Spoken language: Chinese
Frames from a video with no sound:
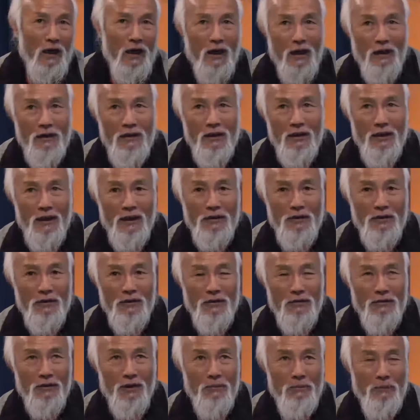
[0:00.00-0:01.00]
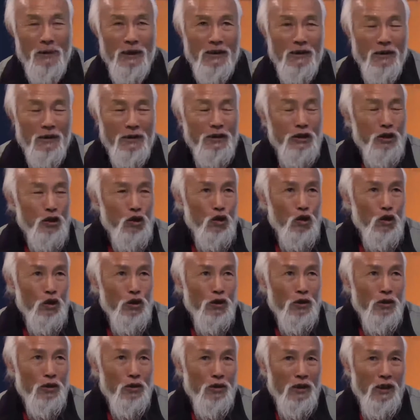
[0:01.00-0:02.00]
而且呢，就是我每到一处，
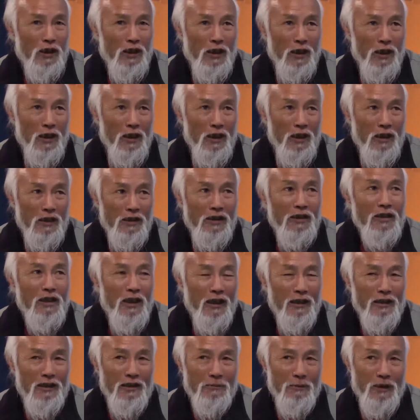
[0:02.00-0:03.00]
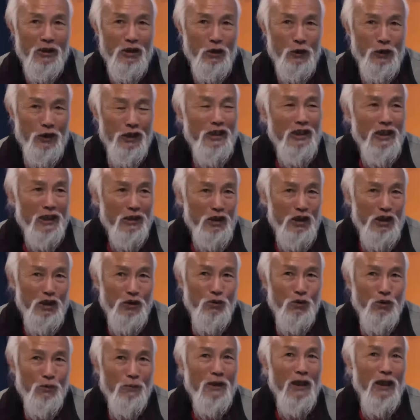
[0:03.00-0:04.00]
就是说一开始嘛，有一点积
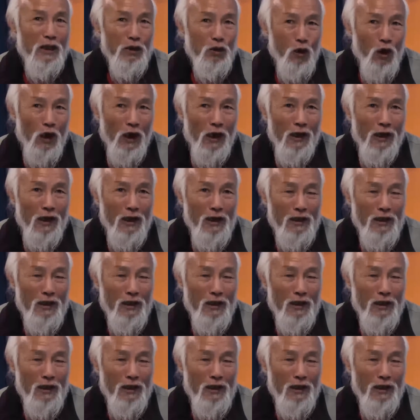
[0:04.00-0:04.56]
蓄，不太多，